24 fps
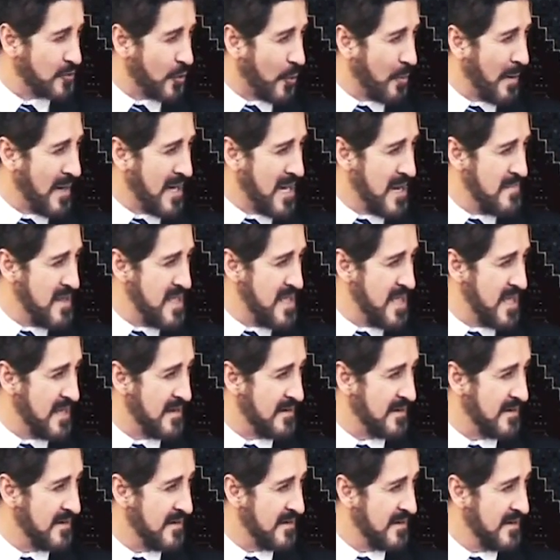لا تقبل
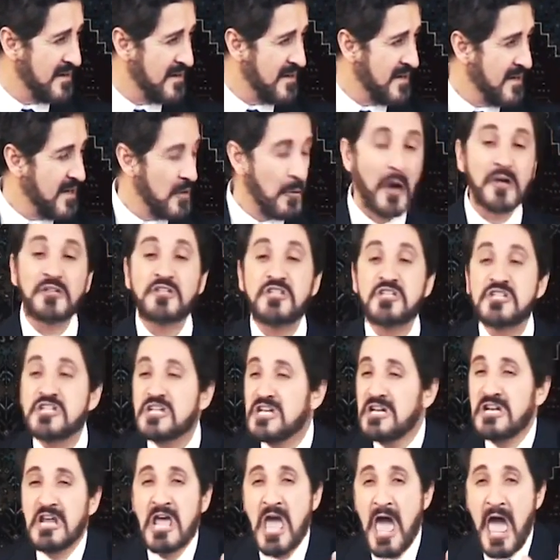علميا لغة
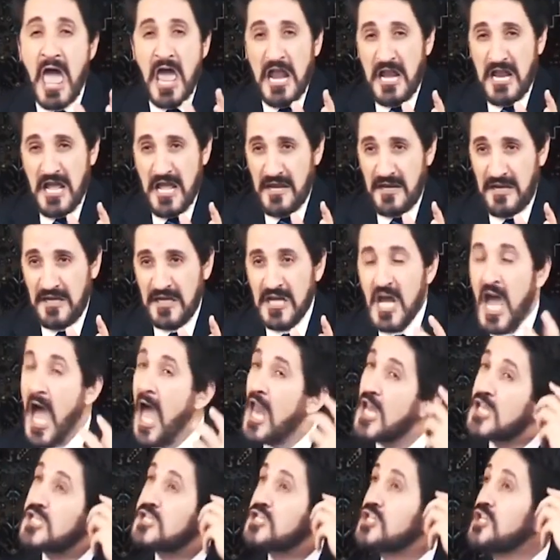جين أناني
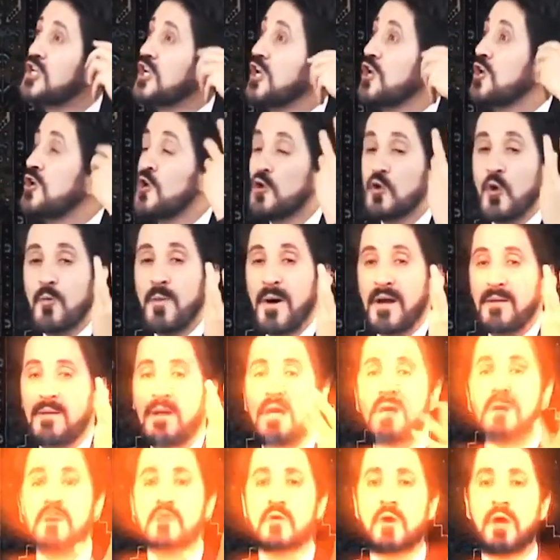الجين
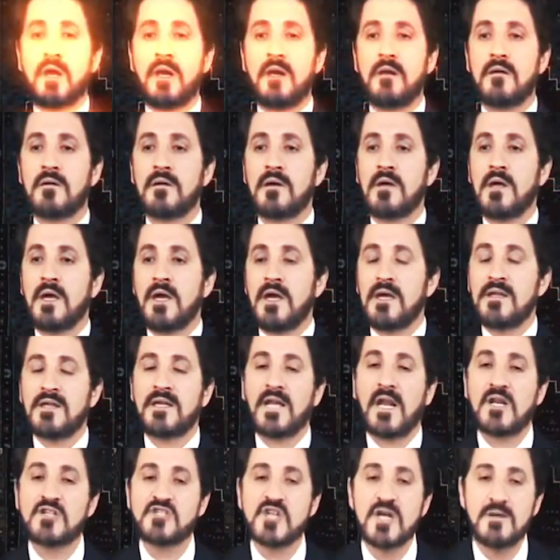يبرمج سؤال
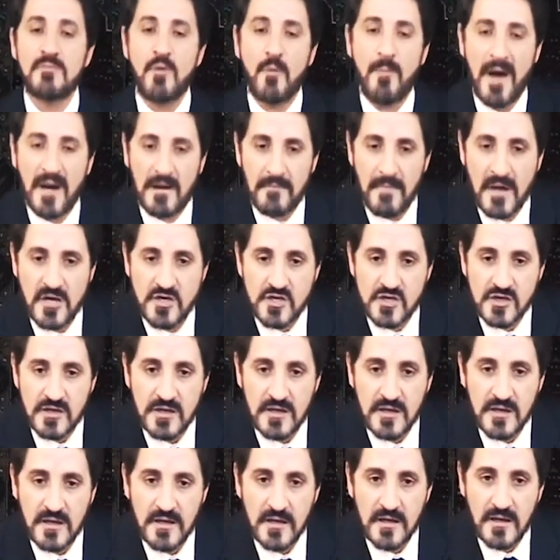إذا الجين مبرمج
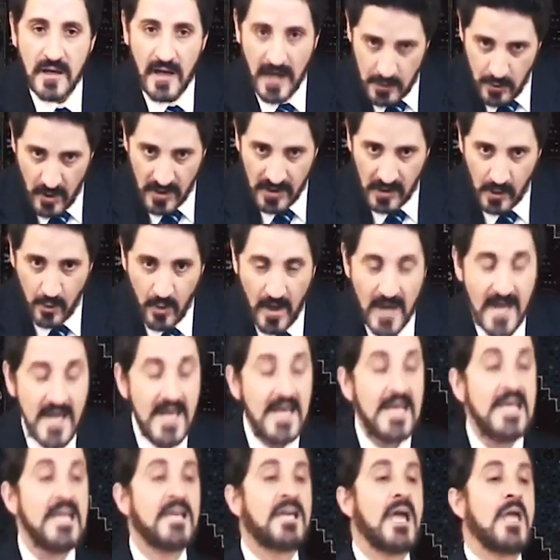أيها الإخوة
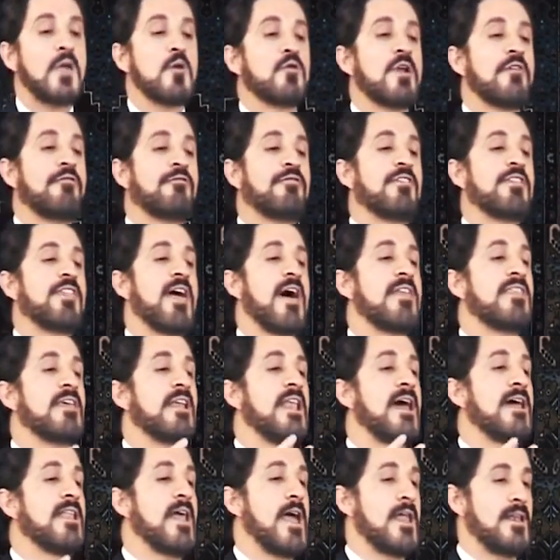لكي ينفذ
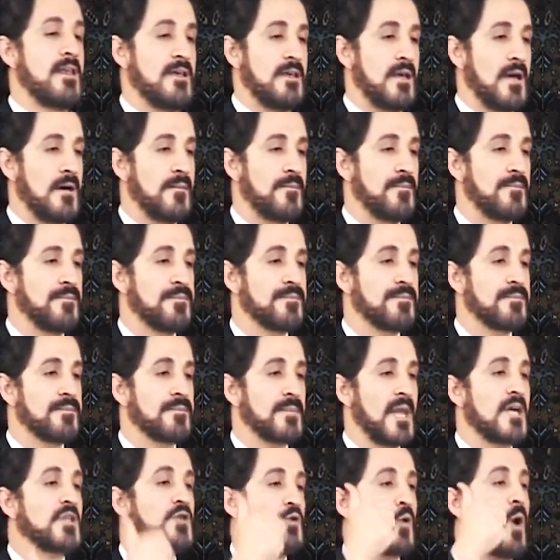هذه الأنانية
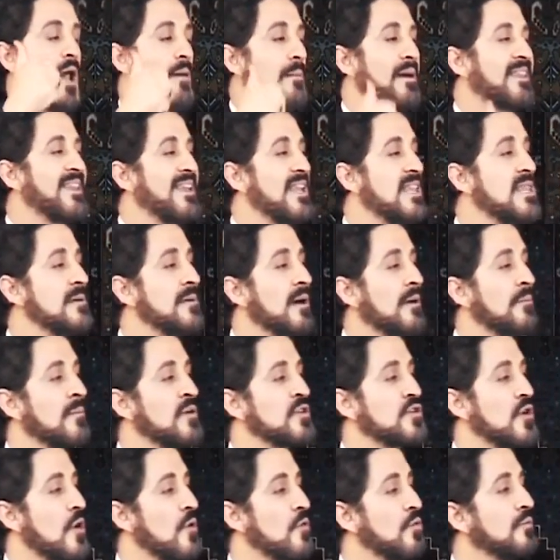السؤال من الذي
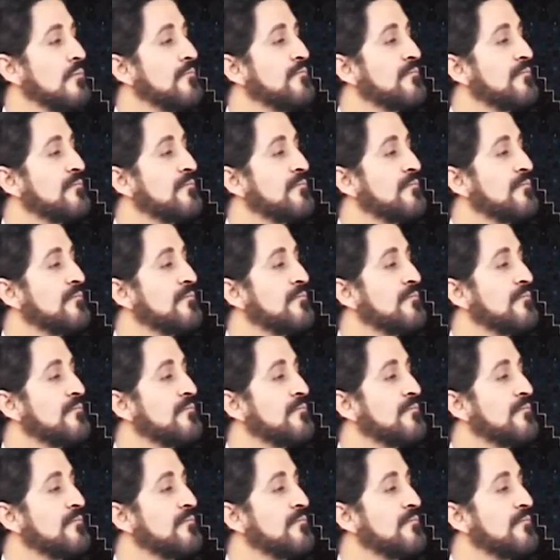برمجه؟